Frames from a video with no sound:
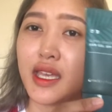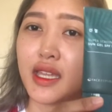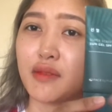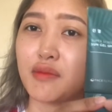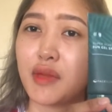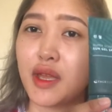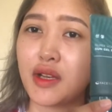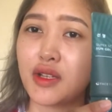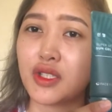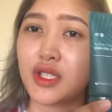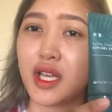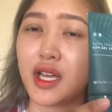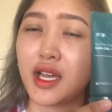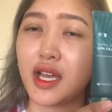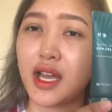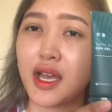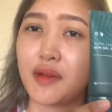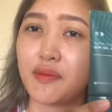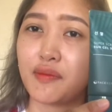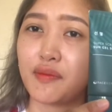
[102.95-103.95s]
And meron siyang
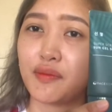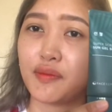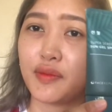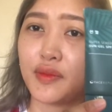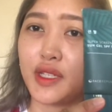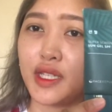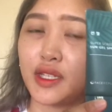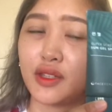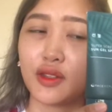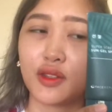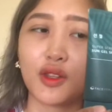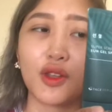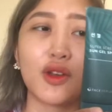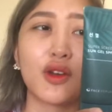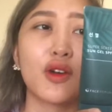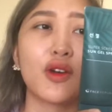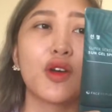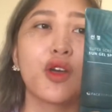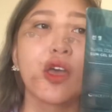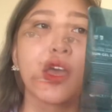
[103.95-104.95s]
cup
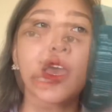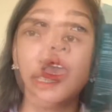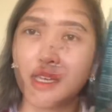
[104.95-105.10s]
dito.